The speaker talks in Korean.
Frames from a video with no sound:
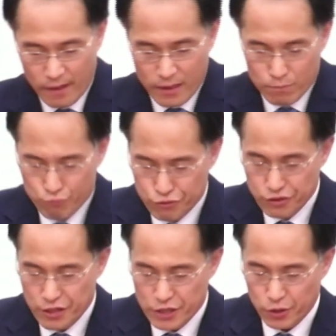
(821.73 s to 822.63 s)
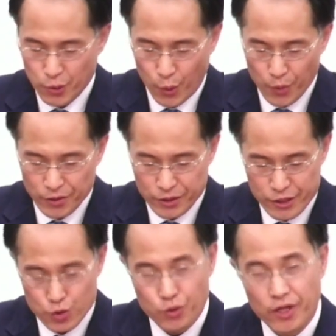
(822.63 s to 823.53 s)
무슨 일이 있어도 그
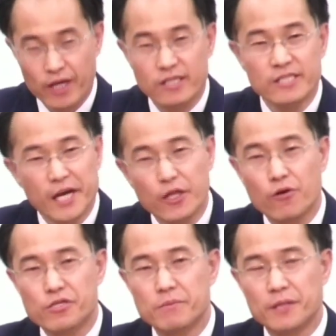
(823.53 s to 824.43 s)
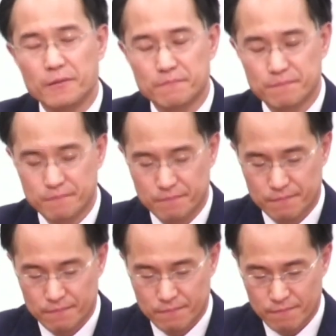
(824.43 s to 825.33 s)
초대에 응해야 되는 것입니다.
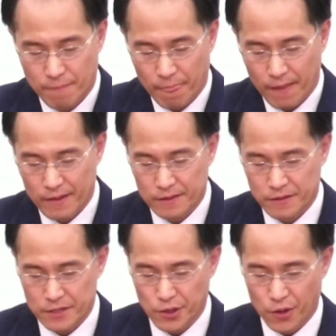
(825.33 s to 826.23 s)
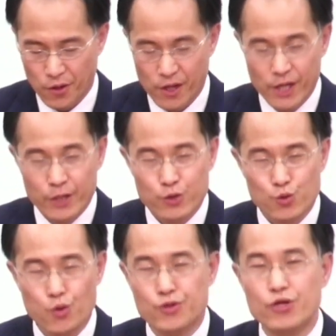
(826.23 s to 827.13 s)
그래서
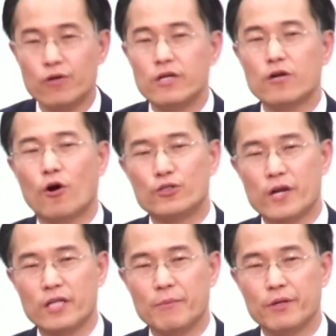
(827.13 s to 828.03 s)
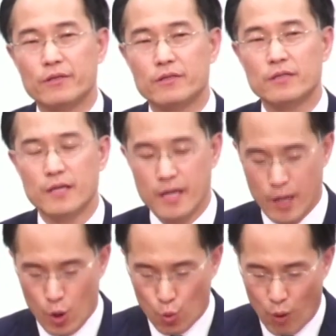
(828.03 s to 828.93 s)
초청을 거절하게 되면
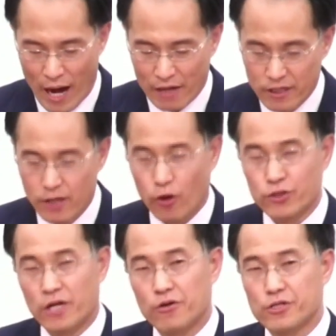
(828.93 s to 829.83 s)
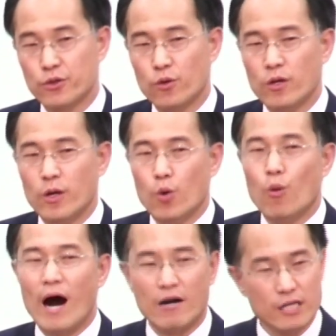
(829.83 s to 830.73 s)
왕을 거절하는 것이고
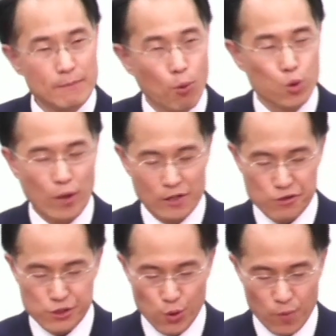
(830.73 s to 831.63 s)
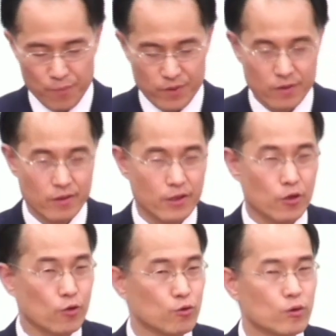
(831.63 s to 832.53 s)
왕을 모독하는 것이고
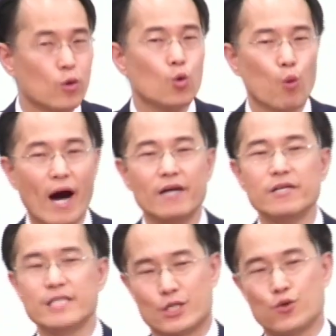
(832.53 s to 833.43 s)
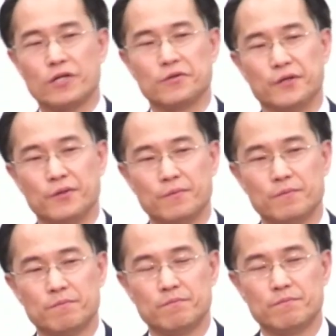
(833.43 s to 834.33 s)
결국 화를 자초하는 거예요.
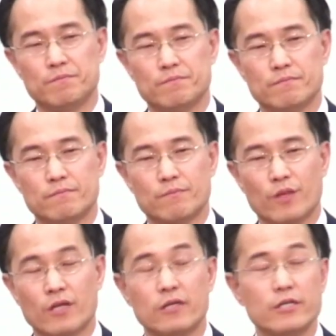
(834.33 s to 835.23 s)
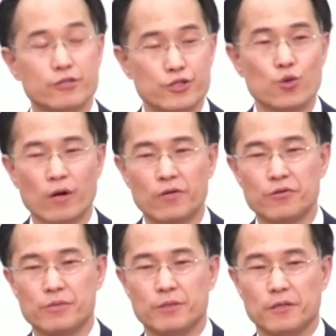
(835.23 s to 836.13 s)
그래서 지옥 가는
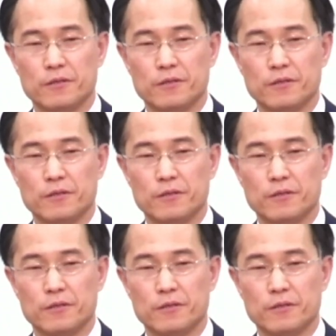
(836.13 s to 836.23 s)
것입니다.